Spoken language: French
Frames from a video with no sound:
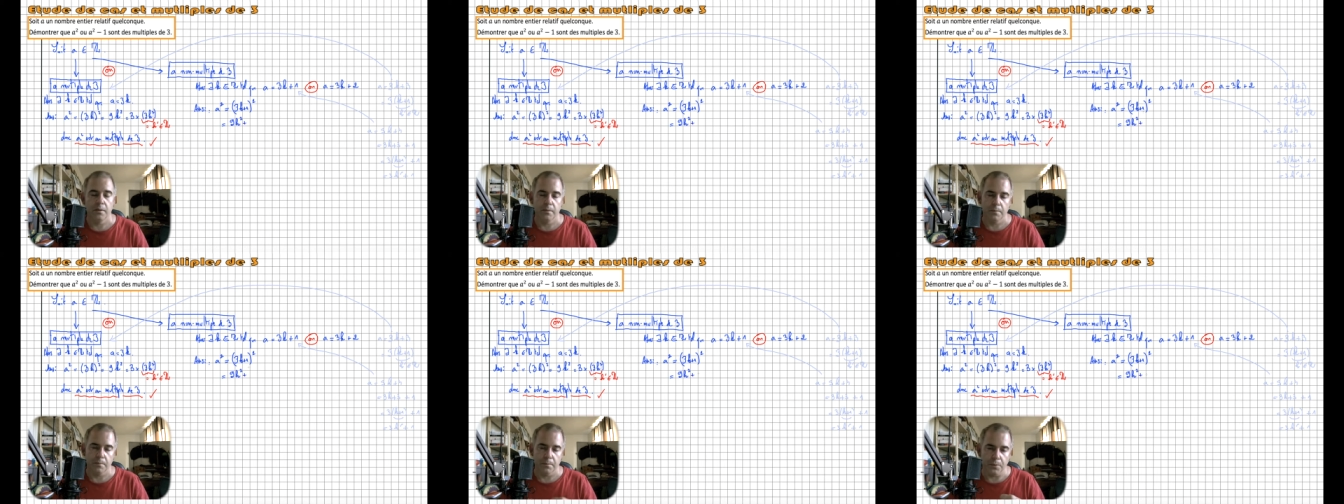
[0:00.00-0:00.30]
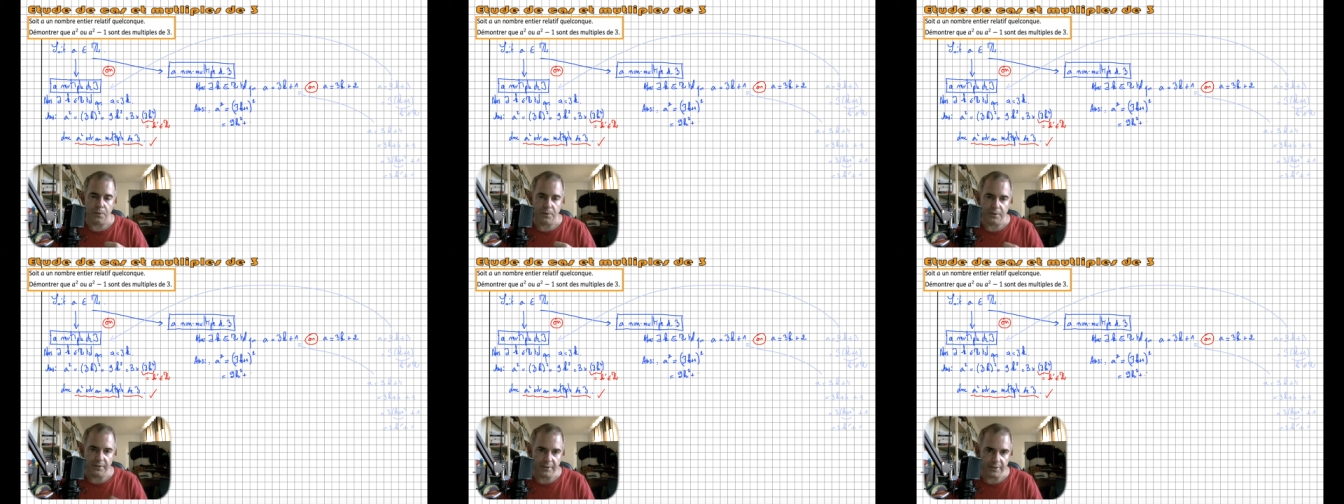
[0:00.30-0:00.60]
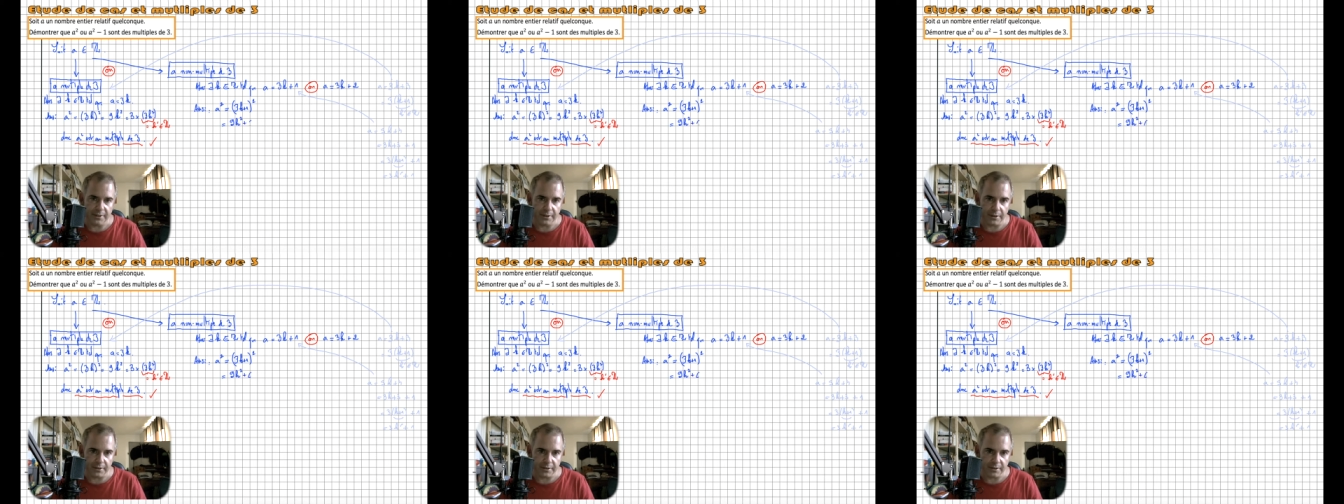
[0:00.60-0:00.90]
Petite
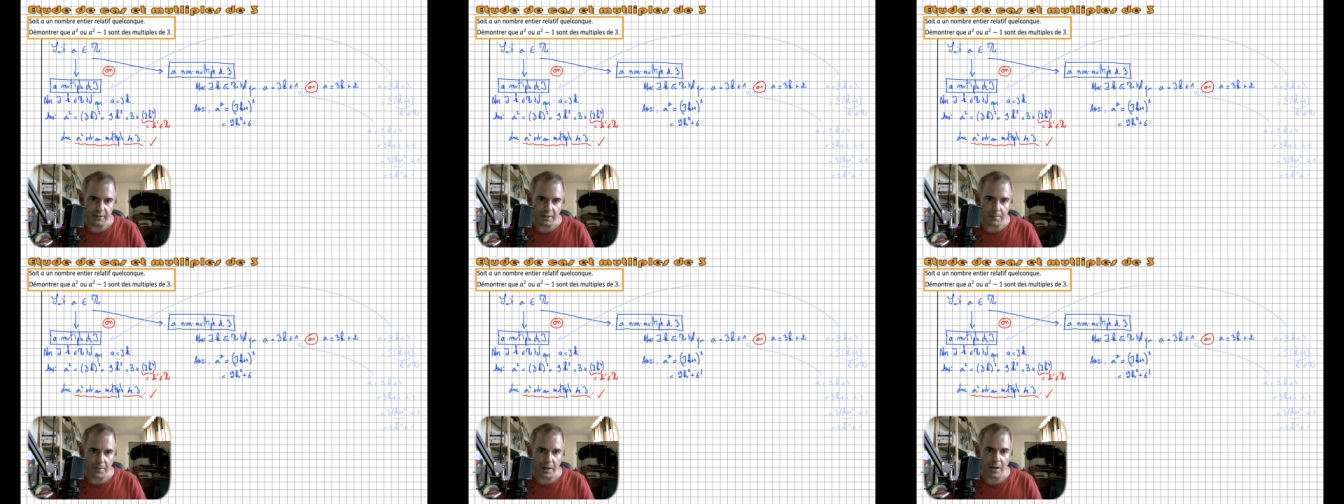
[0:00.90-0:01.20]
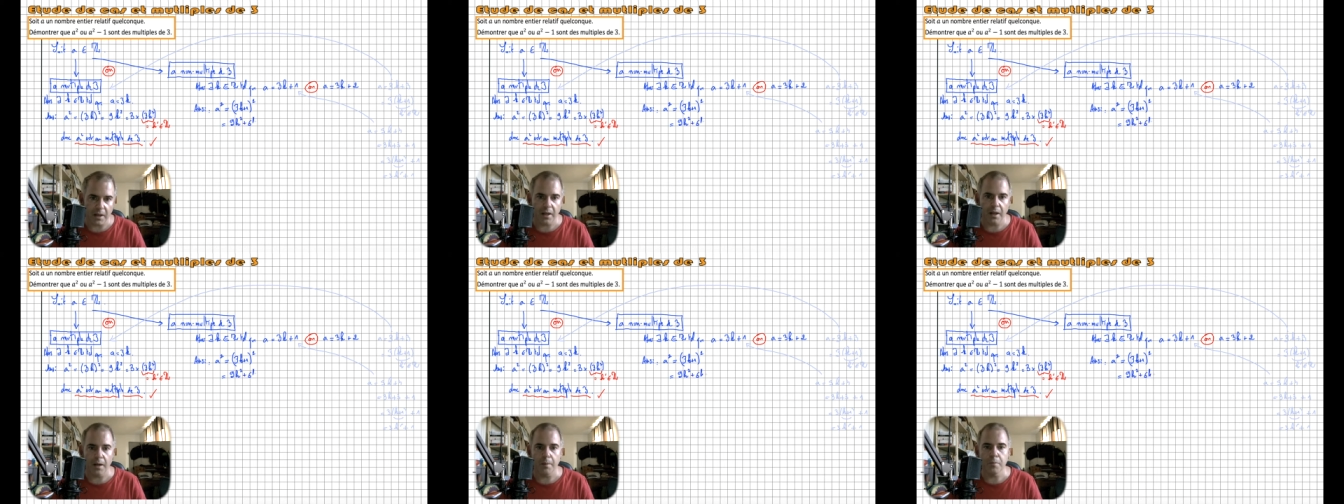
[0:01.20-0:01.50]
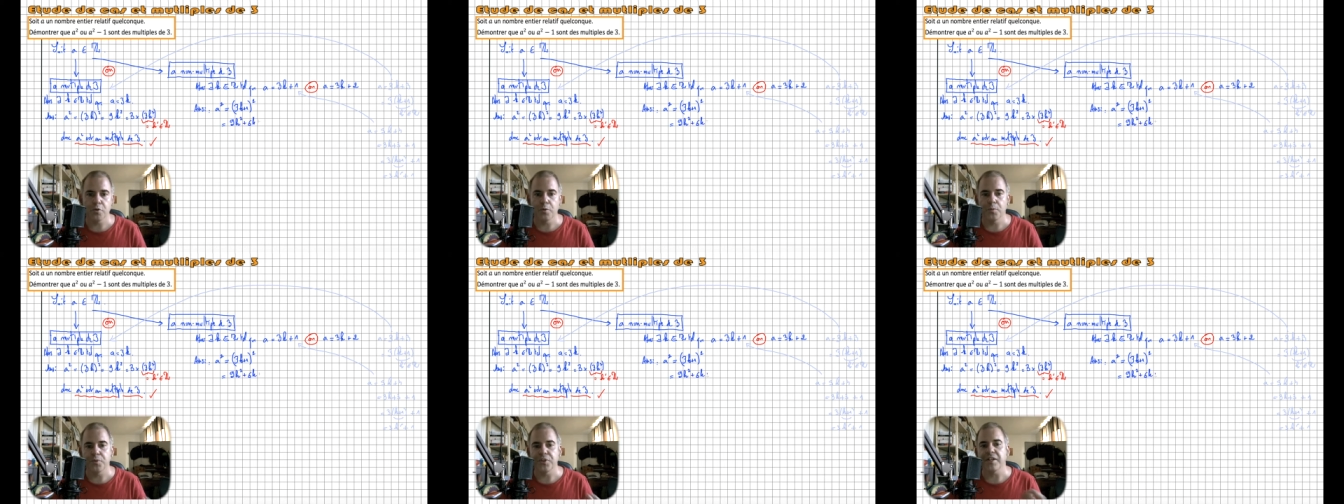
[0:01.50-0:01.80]
identité remarquable,
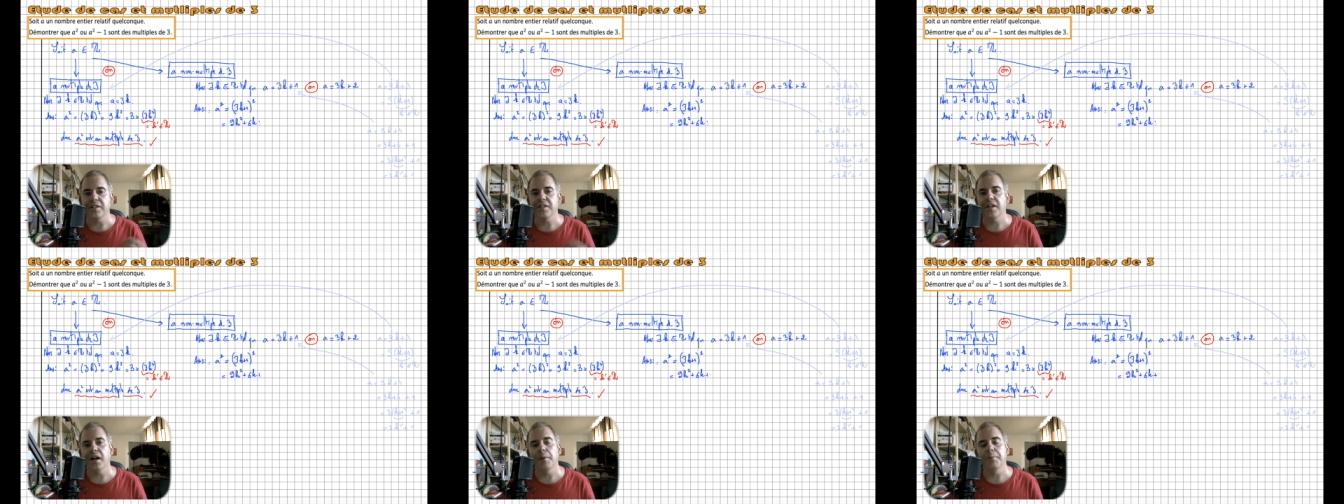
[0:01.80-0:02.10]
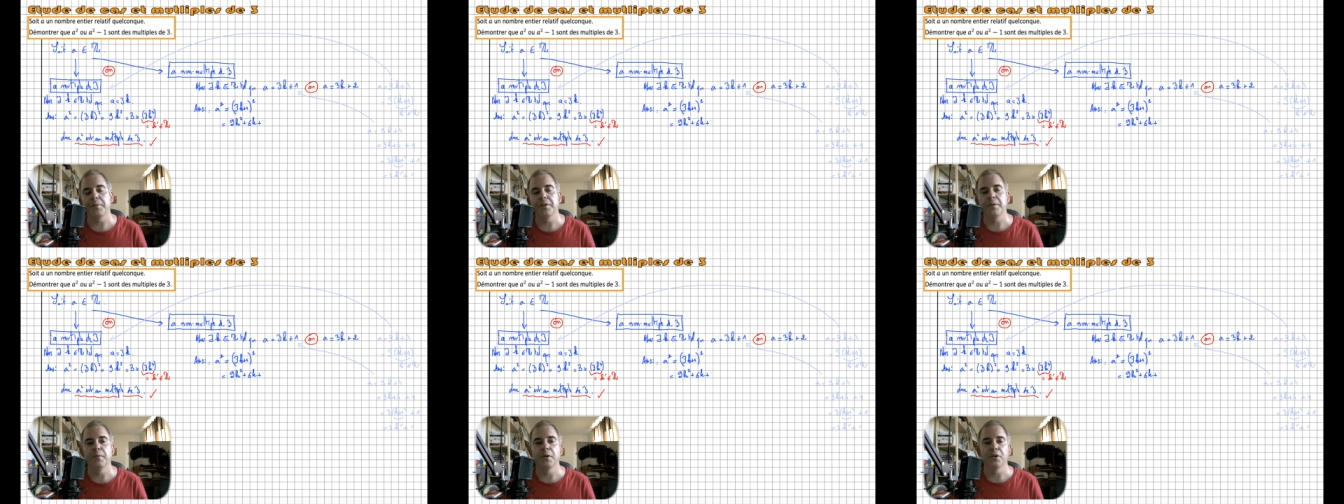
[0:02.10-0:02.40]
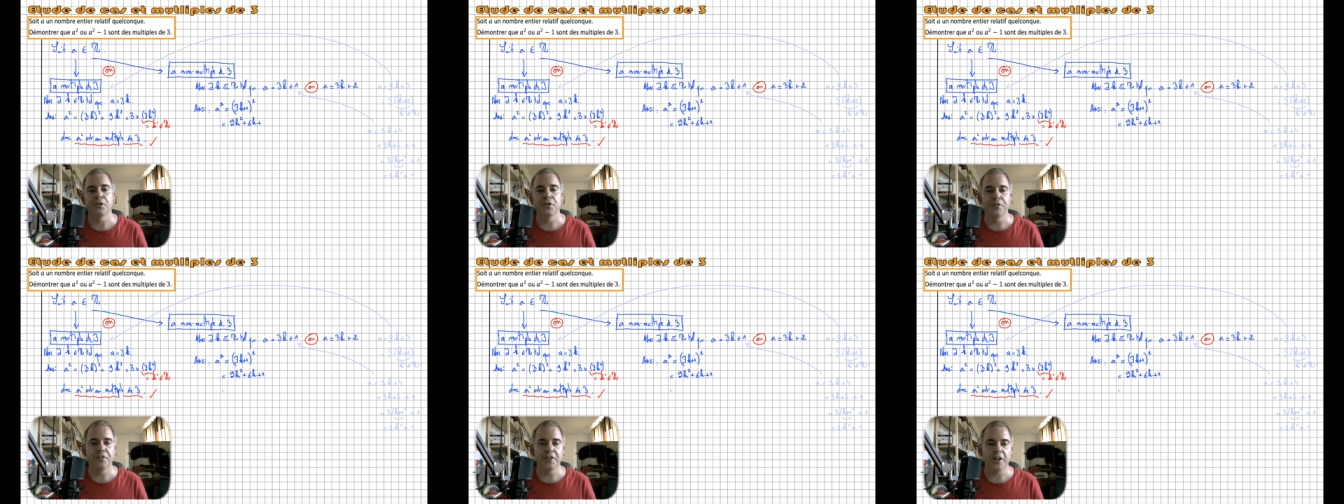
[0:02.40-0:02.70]
j'obtiens assez rapidement
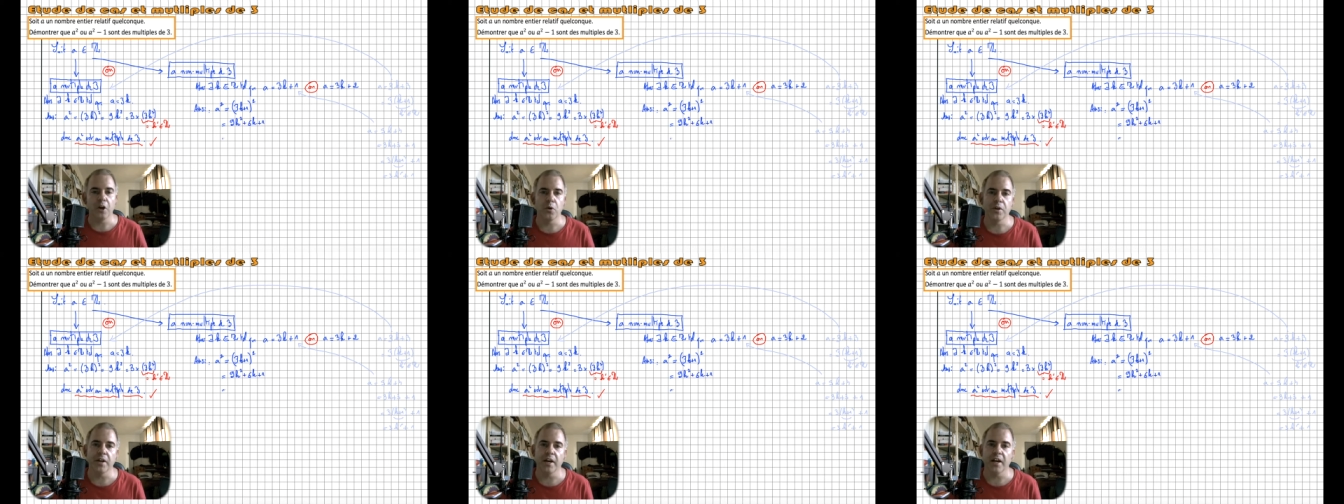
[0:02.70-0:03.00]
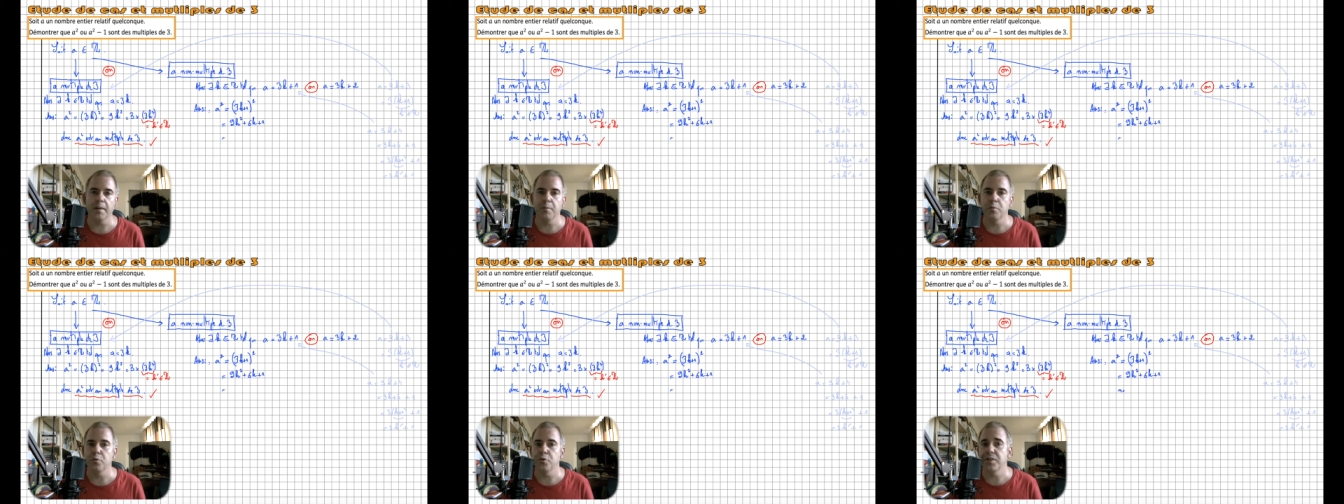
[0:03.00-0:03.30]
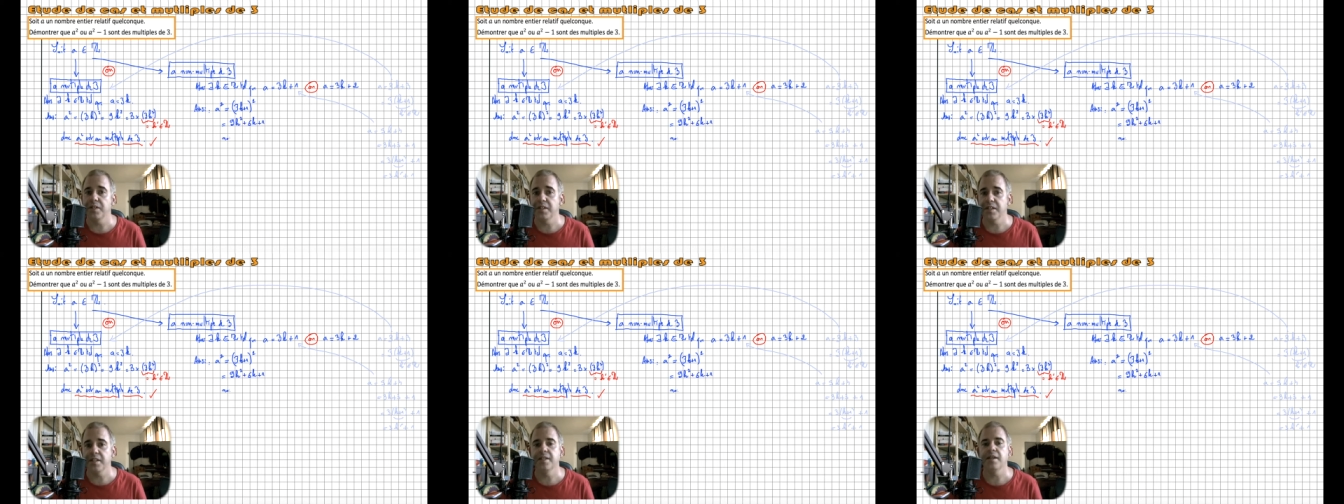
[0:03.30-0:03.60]
9k au carré plus
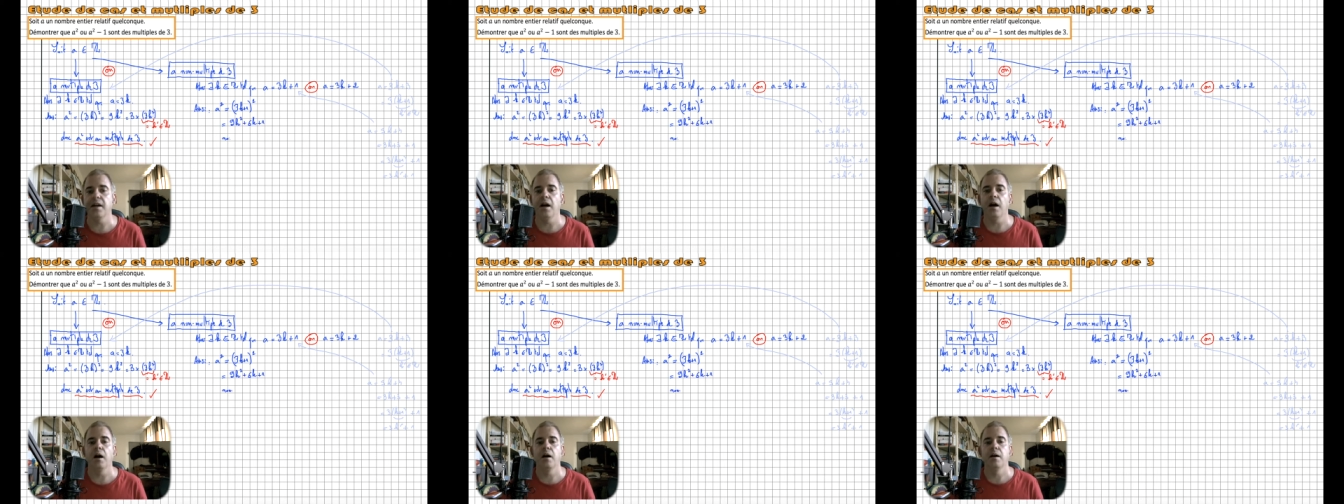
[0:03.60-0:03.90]
6k